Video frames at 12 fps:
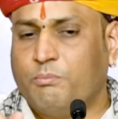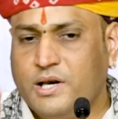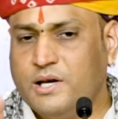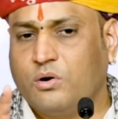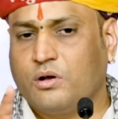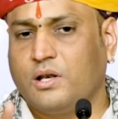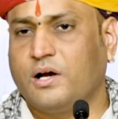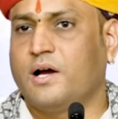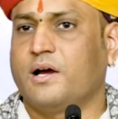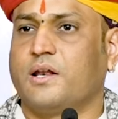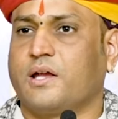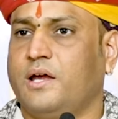मन
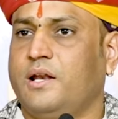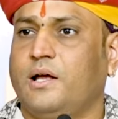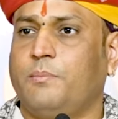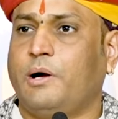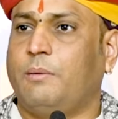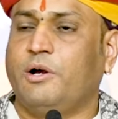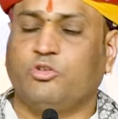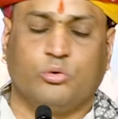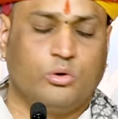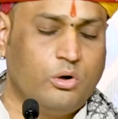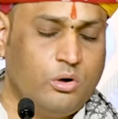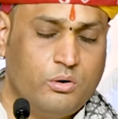लगाकर कहना बाबा
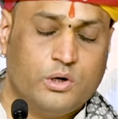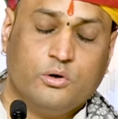सुनो